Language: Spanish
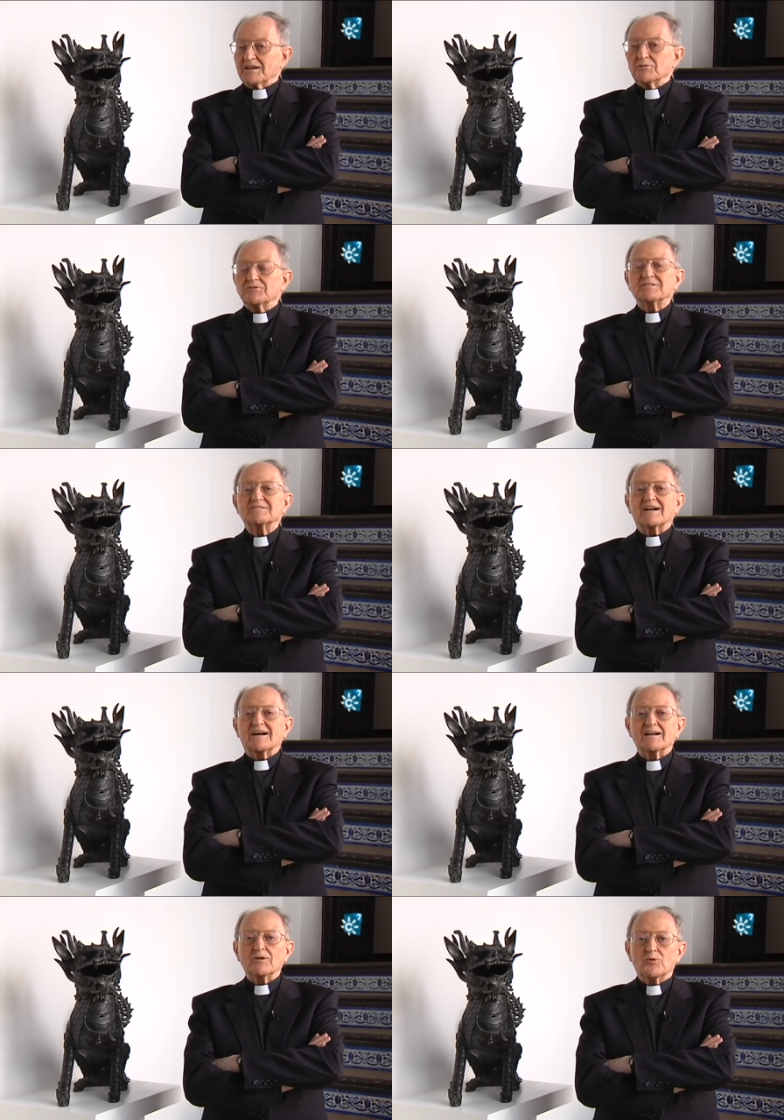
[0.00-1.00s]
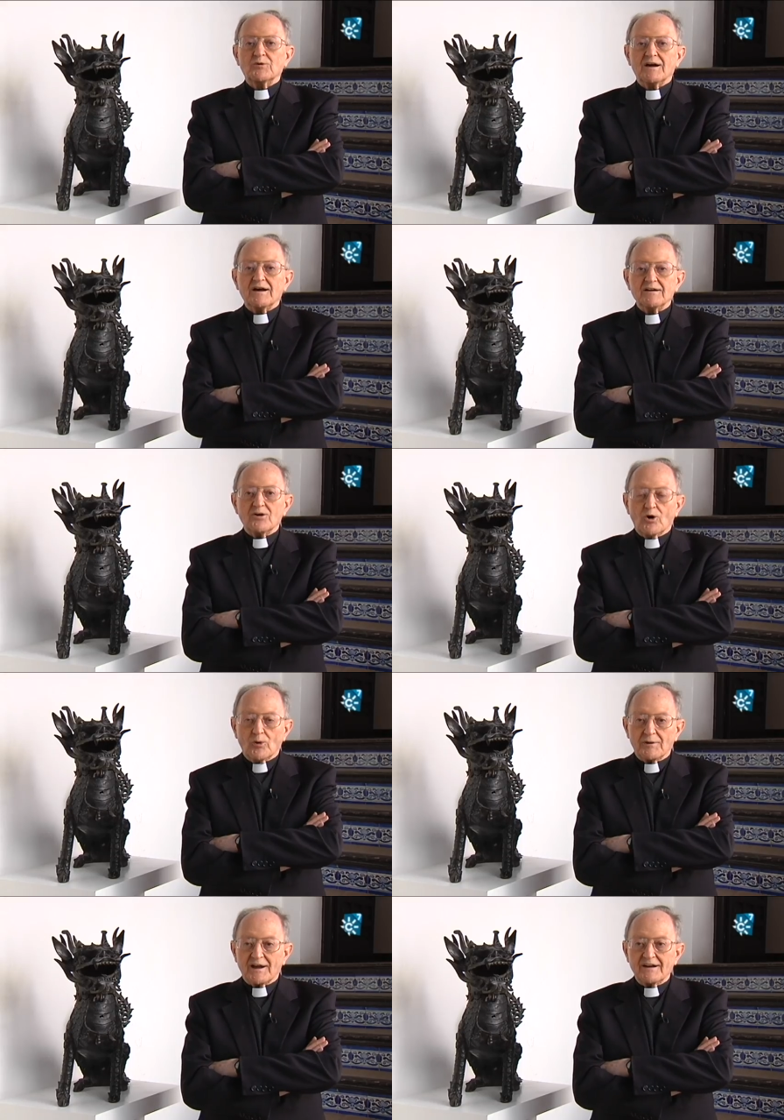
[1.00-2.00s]
queremos destacar alguna
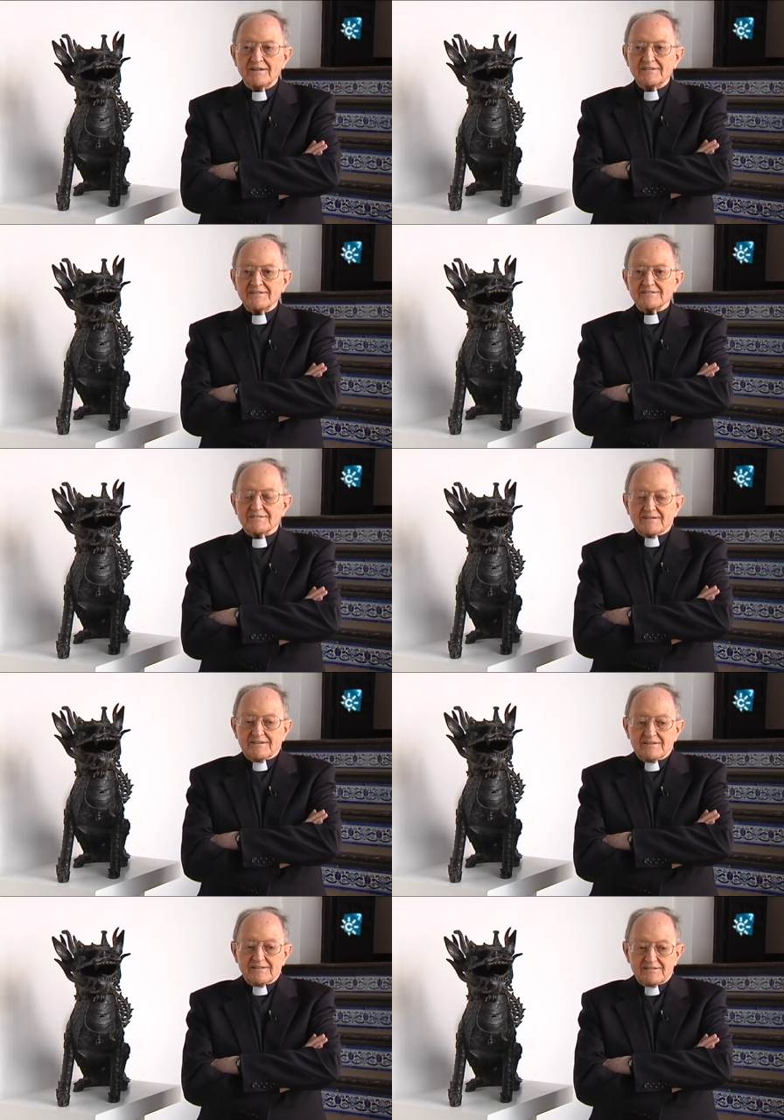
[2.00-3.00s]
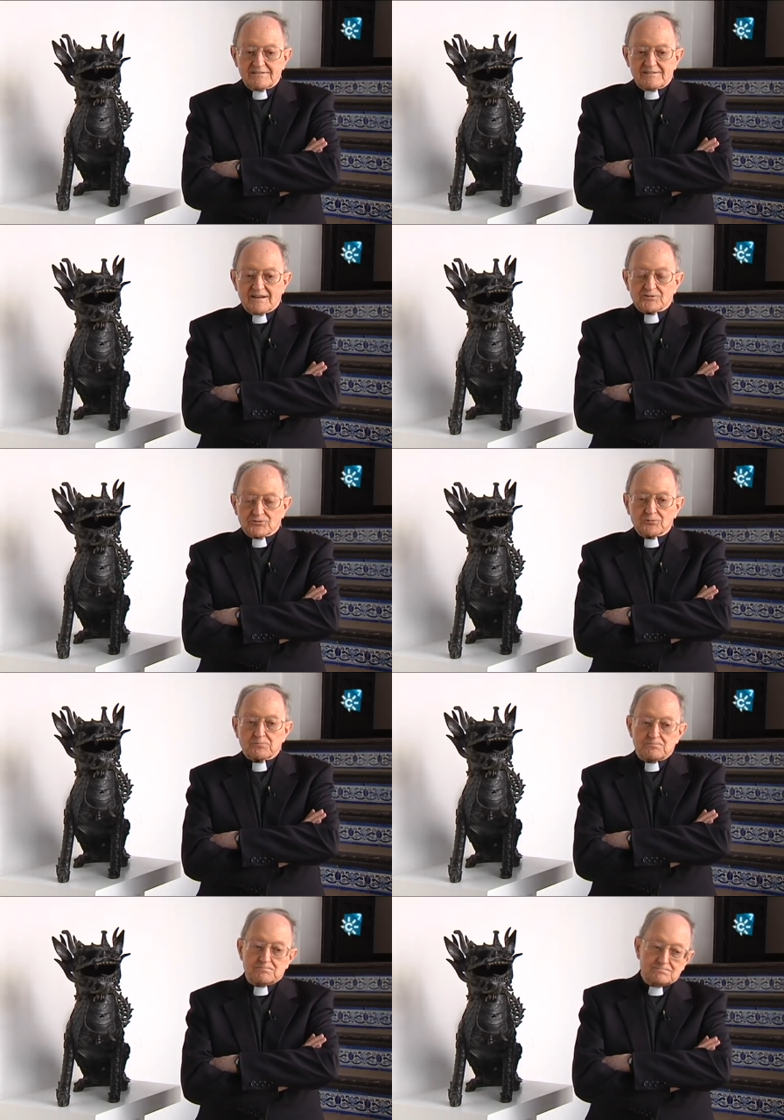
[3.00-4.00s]
obra de las dos
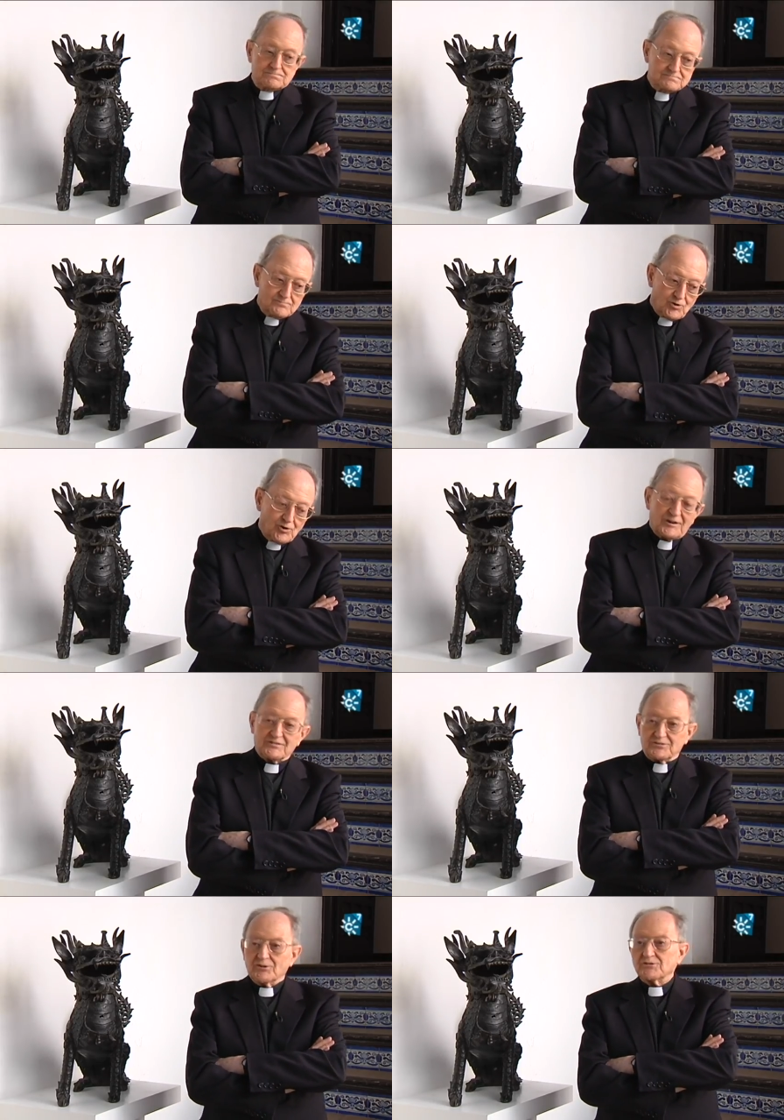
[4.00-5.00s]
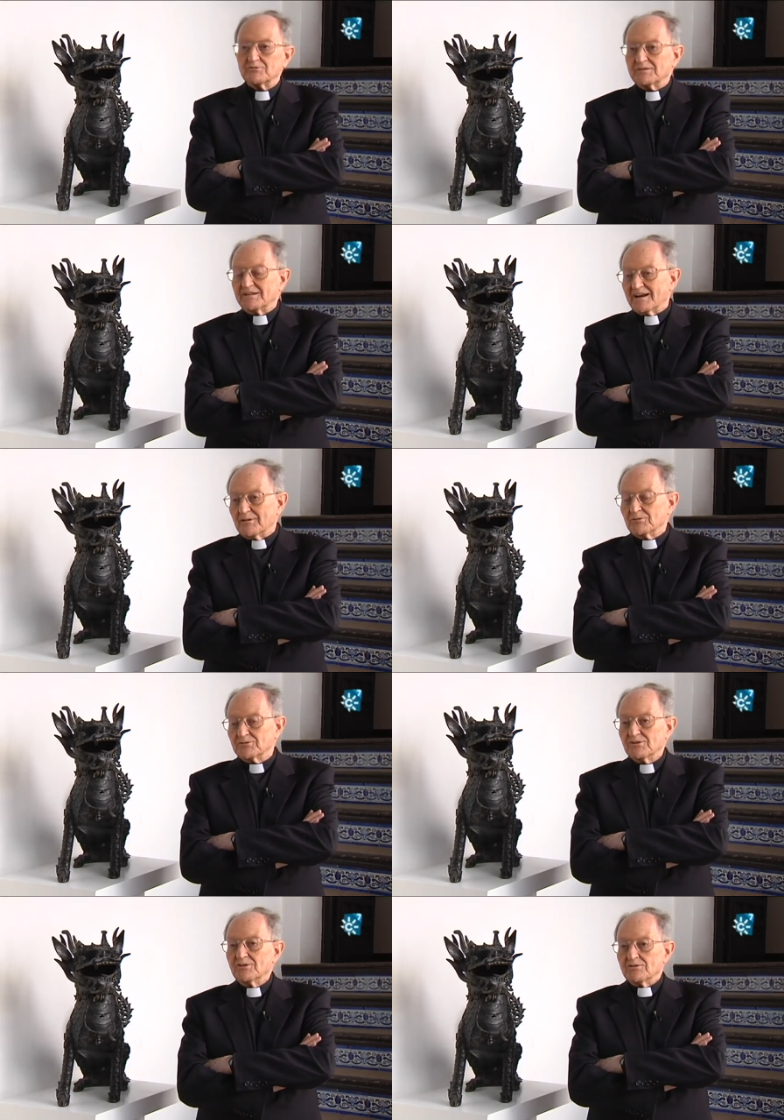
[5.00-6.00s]
colecciones,
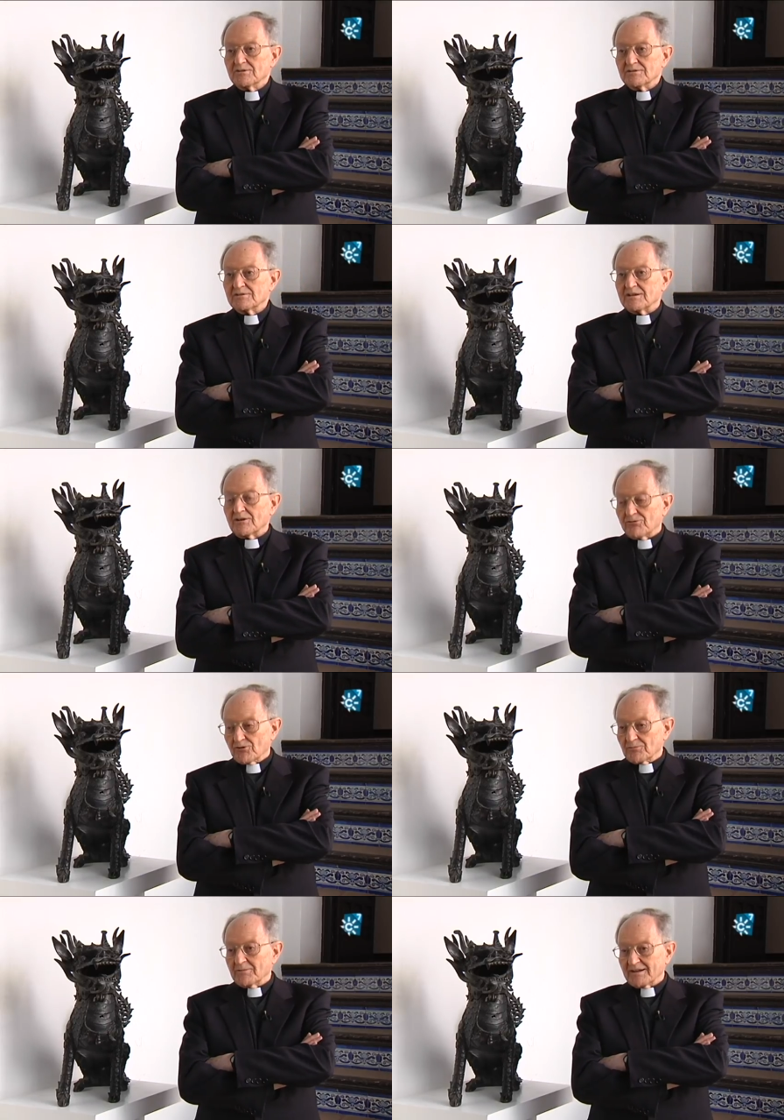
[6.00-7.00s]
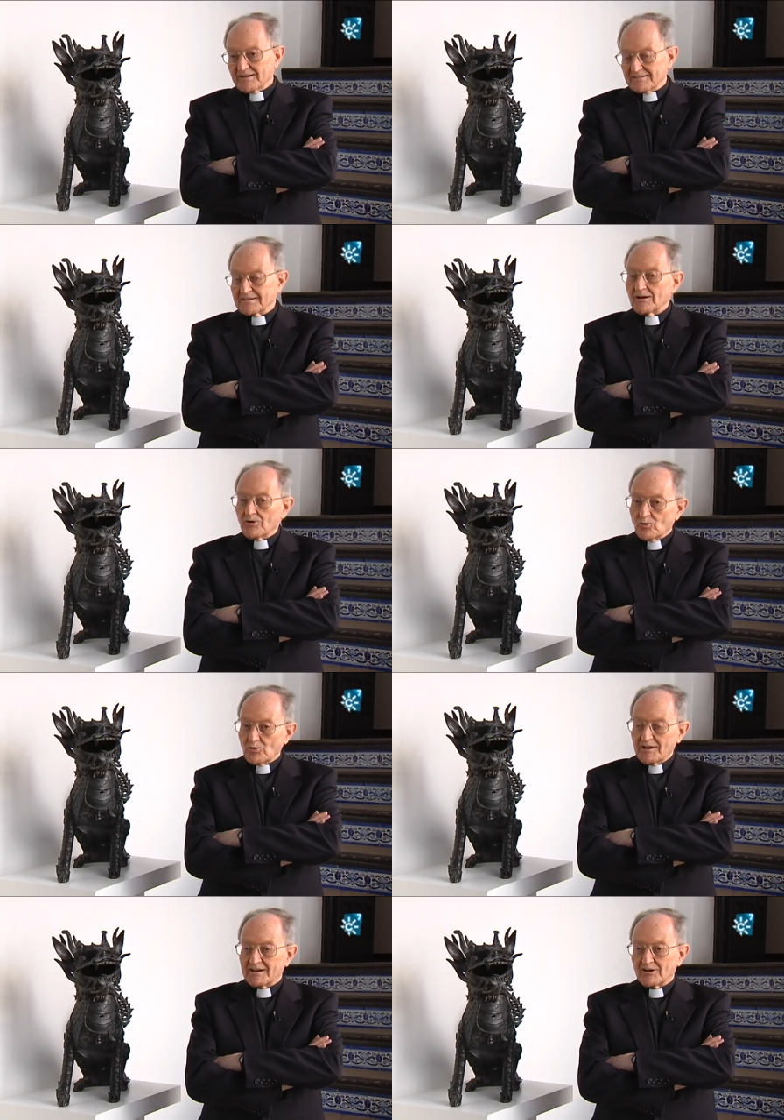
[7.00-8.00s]
digamos, que forman esta
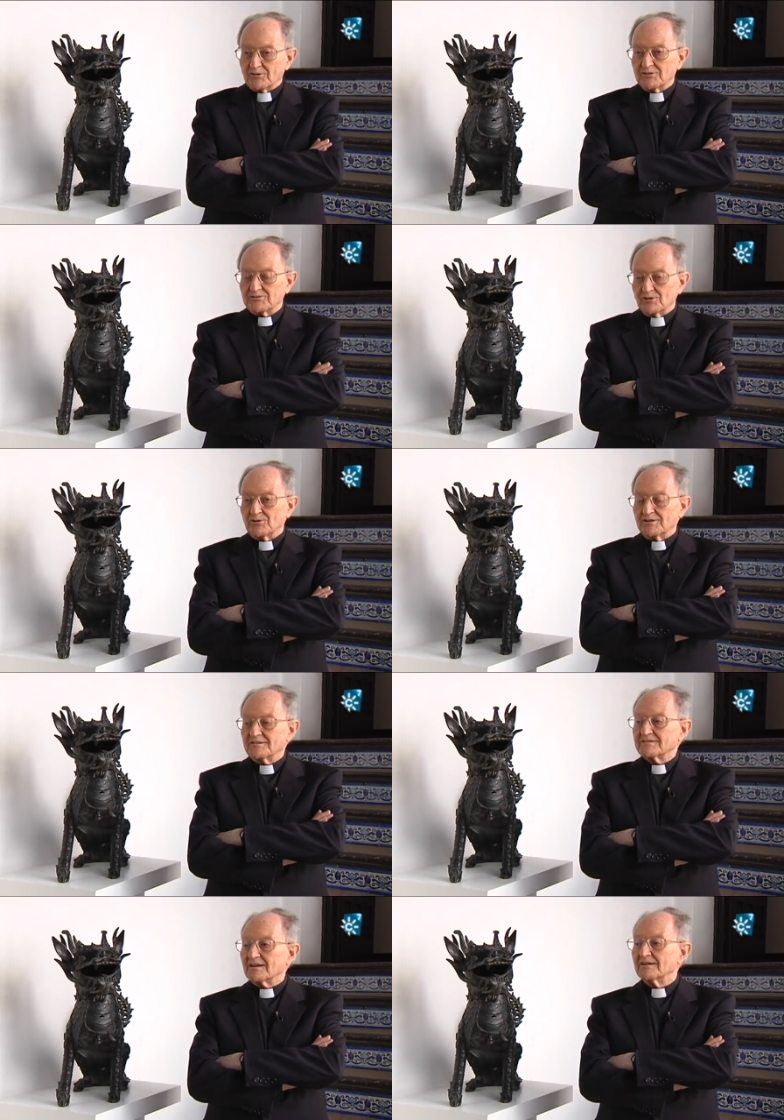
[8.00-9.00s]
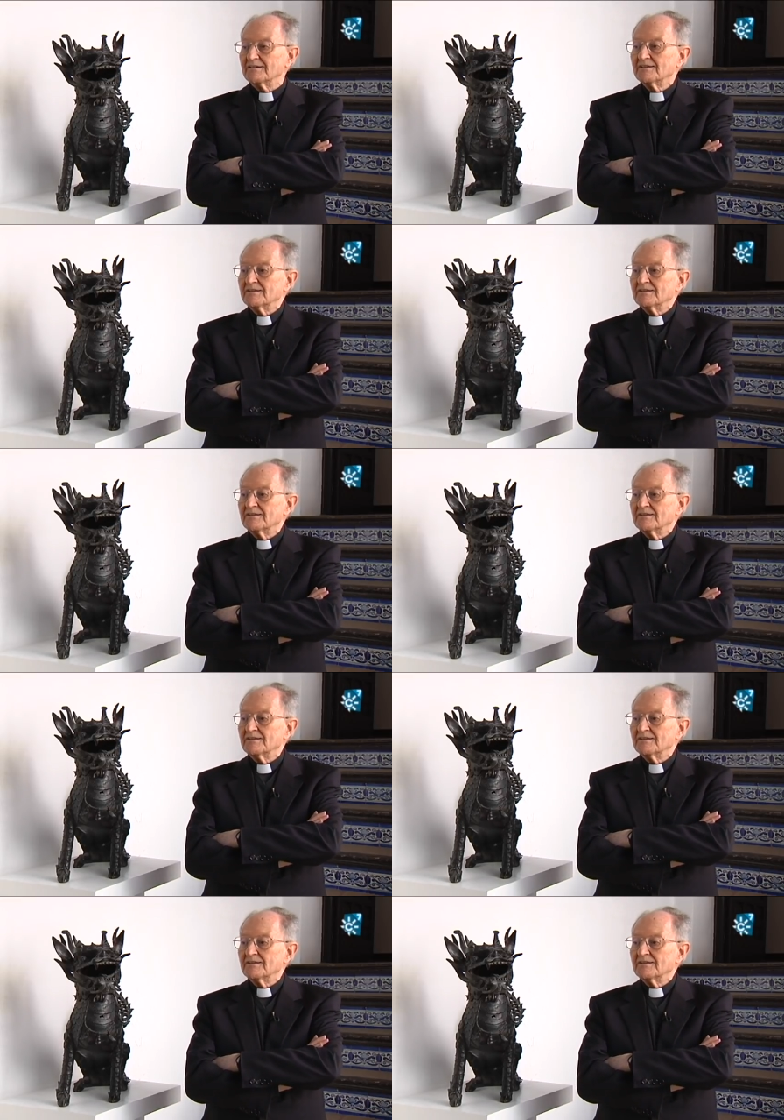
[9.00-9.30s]
única colección oriental,